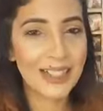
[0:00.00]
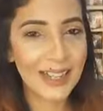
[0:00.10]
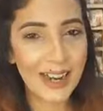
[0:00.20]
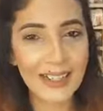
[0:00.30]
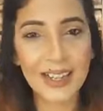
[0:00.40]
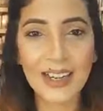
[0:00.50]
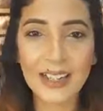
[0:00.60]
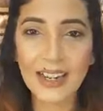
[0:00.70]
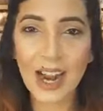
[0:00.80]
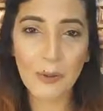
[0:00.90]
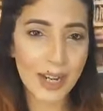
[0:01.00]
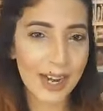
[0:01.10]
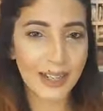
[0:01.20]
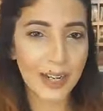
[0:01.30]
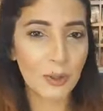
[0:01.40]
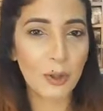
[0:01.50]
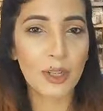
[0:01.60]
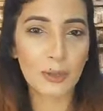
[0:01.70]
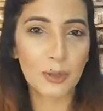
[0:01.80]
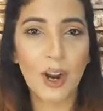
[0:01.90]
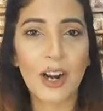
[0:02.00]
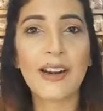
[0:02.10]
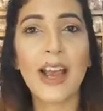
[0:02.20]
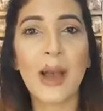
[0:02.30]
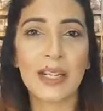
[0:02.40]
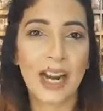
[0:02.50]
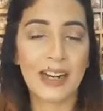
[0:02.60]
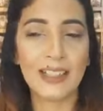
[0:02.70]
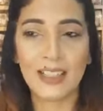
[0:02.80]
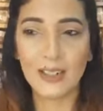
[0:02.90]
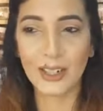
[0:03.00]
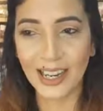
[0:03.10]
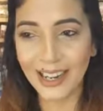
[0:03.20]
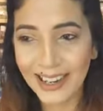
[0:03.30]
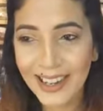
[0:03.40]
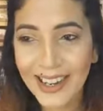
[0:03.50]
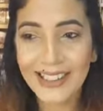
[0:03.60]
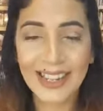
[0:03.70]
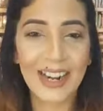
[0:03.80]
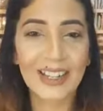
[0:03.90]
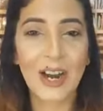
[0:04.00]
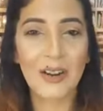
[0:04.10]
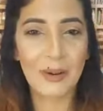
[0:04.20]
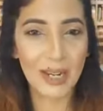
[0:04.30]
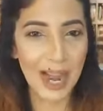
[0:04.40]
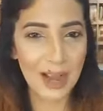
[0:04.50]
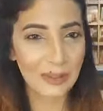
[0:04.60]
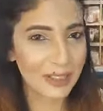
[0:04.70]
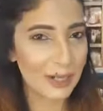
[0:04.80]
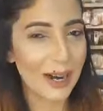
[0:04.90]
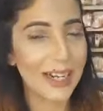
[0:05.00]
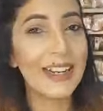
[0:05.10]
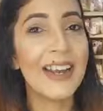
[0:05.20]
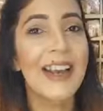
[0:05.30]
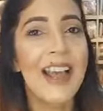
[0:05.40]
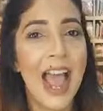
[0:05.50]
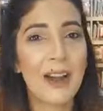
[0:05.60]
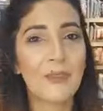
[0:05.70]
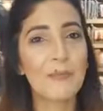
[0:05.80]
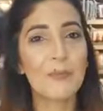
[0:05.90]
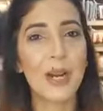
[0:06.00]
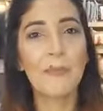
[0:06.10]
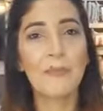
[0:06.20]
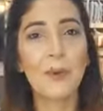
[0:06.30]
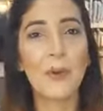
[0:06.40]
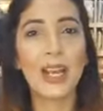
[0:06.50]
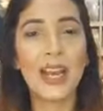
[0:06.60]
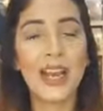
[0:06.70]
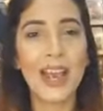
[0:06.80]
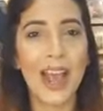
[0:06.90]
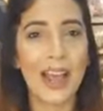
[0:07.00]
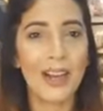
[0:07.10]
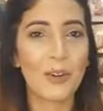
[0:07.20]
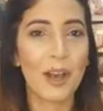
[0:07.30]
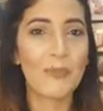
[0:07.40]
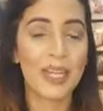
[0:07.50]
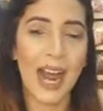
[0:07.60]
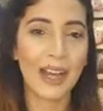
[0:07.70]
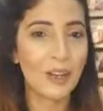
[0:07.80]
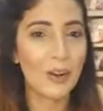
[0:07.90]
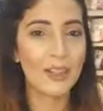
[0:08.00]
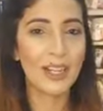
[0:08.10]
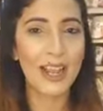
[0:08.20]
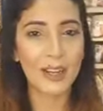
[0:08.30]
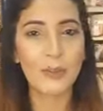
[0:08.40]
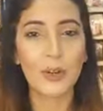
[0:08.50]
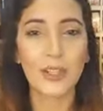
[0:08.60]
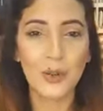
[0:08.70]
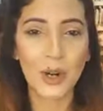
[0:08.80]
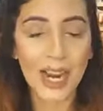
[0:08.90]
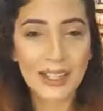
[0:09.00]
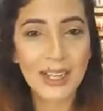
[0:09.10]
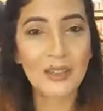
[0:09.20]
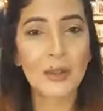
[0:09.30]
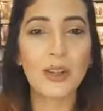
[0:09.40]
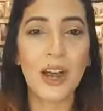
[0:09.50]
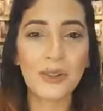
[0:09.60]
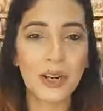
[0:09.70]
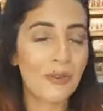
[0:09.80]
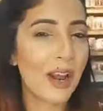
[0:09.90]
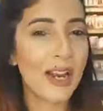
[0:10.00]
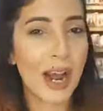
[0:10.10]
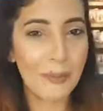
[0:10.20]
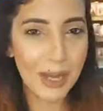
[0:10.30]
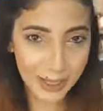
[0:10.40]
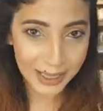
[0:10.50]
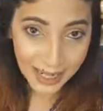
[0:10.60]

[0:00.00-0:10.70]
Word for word: সেলাই সিগনেচার আউটলেট থেকে তো কিছু করার নাই আমার কারেন্ট ছিল না যার কারণে আমি লাইভ হতে পারিনি এখন প্রায় ফোনে কয় মিনিট আধা ঘন্টা লেট করে চলে আসছি তো জয়েন করে ফেলেন আমি আমাদের